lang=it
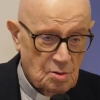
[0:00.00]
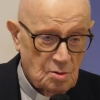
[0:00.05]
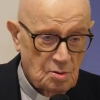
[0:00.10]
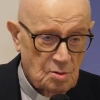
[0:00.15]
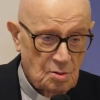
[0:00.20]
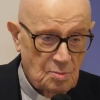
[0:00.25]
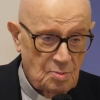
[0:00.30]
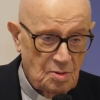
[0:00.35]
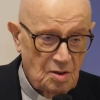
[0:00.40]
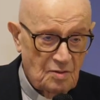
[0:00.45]

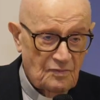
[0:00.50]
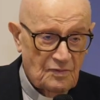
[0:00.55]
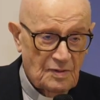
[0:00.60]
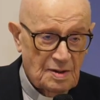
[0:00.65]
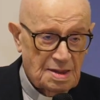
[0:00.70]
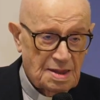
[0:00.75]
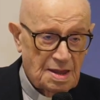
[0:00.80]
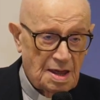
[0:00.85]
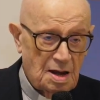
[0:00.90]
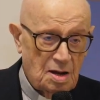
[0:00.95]
con mio
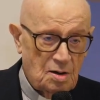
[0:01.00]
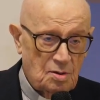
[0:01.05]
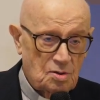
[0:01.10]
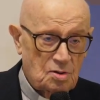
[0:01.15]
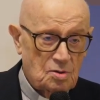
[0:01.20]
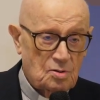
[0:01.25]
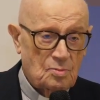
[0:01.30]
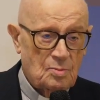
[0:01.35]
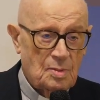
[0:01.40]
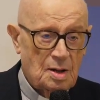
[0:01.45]
fratello
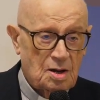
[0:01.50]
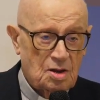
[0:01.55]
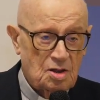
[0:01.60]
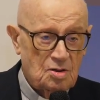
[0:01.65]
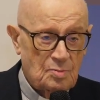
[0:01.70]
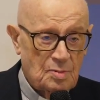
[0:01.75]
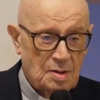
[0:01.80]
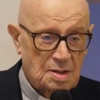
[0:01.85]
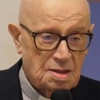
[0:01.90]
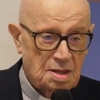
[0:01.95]
Don
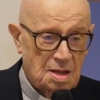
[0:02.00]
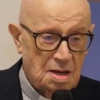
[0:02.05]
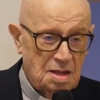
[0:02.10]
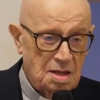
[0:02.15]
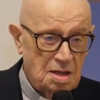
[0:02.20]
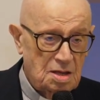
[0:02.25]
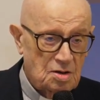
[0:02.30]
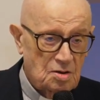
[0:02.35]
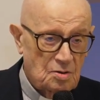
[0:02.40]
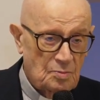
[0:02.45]
Mario
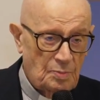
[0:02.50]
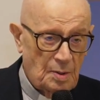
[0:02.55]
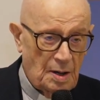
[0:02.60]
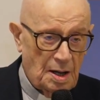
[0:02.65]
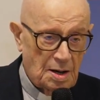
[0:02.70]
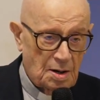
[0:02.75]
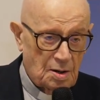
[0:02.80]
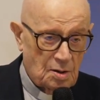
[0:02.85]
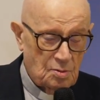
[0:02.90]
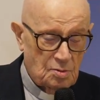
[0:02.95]
Battaglino,
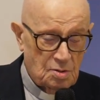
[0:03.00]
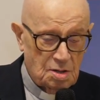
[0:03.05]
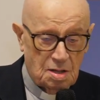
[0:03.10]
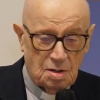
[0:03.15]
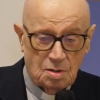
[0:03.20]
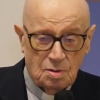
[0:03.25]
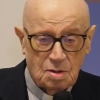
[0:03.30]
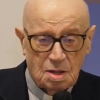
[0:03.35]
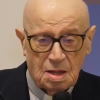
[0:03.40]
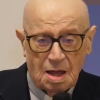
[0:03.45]
parroco di
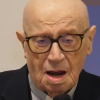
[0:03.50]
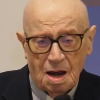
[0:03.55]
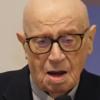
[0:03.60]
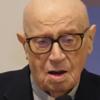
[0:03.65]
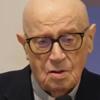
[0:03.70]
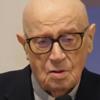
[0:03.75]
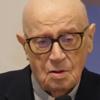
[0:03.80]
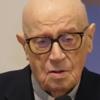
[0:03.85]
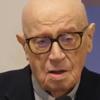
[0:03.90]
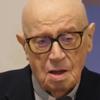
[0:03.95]

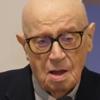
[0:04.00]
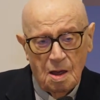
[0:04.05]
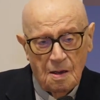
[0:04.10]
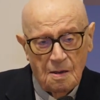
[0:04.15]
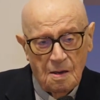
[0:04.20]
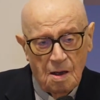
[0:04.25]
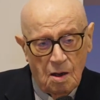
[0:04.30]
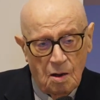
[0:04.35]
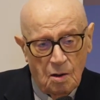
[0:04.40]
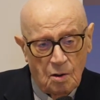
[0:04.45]
Rosello,
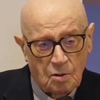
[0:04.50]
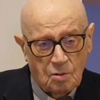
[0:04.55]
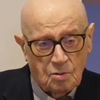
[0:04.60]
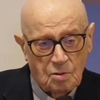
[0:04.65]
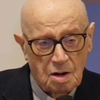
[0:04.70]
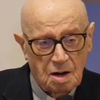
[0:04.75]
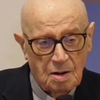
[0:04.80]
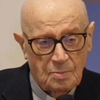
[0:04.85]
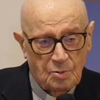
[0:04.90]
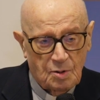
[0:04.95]
ho
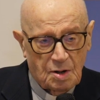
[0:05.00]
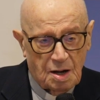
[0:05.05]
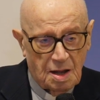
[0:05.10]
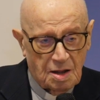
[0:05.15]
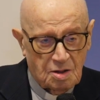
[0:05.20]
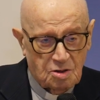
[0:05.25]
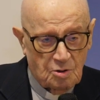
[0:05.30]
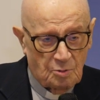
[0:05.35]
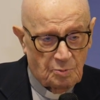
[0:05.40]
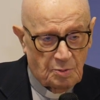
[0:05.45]

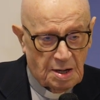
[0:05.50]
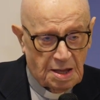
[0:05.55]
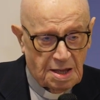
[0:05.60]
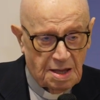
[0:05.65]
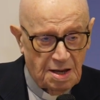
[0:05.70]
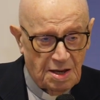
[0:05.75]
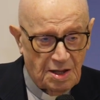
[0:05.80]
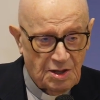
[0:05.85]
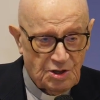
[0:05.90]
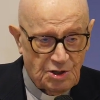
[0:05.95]
collaborato
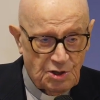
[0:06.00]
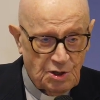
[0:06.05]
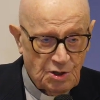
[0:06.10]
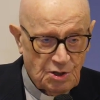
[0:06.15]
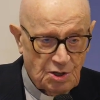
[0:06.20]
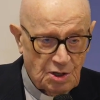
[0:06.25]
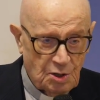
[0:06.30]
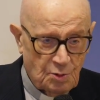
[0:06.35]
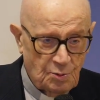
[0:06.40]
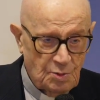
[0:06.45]
perché
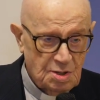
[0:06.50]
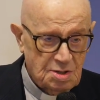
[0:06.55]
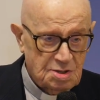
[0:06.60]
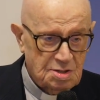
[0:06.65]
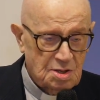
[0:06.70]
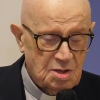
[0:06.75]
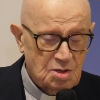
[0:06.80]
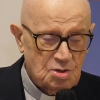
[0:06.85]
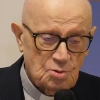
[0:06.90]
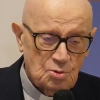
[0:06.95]
nascesse
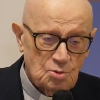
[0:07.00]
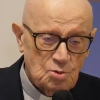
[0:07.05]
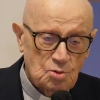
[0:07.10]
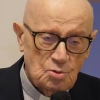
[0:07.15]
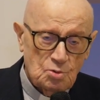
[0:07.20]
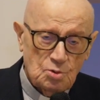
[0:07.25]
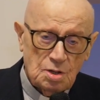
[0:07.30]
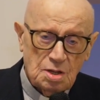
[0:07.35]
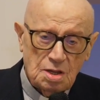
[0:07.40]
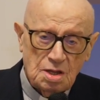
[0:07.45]
questa
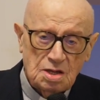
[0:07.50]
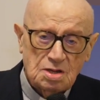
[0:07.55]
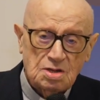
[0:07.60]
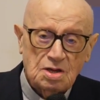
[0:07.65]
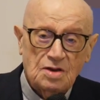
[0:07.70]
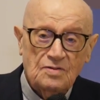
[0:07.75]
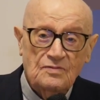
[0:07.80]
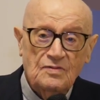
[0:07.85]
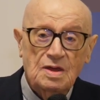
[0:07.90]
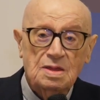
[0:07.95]
struttura di
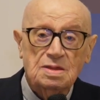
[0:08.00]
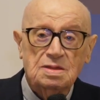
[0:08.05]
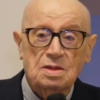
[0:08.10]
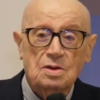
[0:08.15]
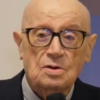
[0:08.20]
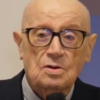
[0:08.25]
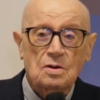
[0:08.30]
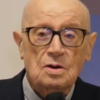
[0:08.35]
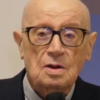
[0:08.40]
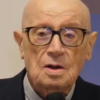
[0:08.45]

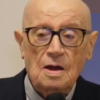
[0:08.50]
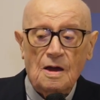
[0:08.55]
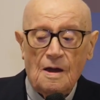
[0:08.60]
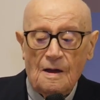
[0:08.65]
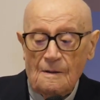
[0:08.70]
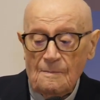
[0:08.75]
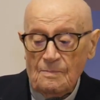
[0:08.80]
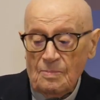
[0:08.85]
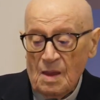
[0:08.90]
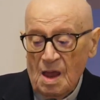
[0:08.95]
servizio
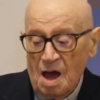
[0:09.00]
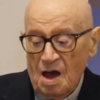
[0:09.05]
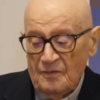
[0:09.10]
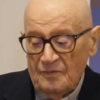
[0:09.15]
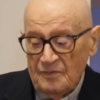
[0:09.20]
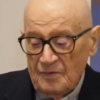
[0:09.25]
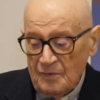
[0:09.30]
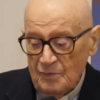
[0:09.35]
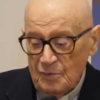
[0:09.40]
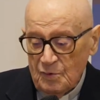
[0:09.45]
a
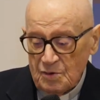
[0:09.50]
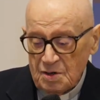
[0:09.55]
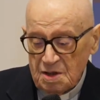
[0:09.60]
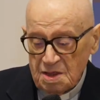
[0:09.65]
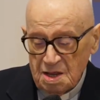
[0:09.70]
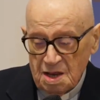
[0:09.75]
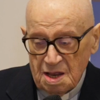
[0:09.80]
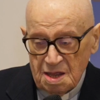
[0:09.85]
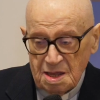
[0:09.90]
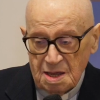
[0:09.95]
favore
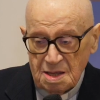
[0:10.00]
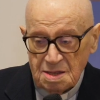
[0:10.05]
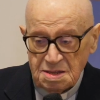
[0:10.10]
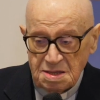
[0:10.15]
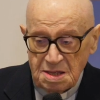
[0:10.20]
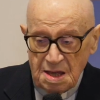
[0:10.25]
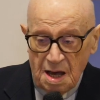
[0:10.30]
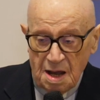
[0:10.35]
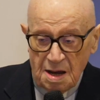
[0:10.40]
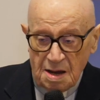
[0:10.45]
degli
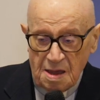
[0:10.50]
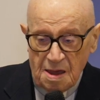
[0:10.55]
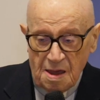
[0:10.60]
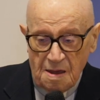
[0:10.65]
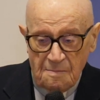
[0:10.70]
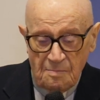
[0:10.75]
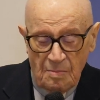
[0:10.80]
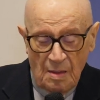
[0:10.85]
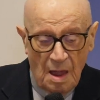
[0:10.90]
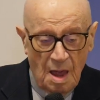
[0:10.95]
anziani
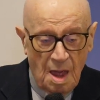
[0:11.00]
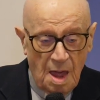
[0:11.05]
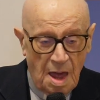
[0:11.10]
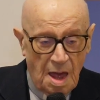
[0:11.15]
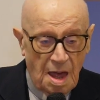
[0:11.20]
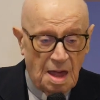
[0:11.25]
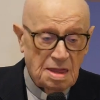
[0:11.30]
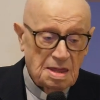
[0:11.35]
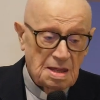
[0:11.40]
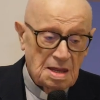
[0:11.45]

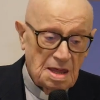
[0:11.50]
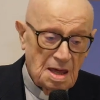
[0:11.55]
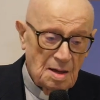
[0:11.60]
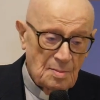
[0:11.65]
e degli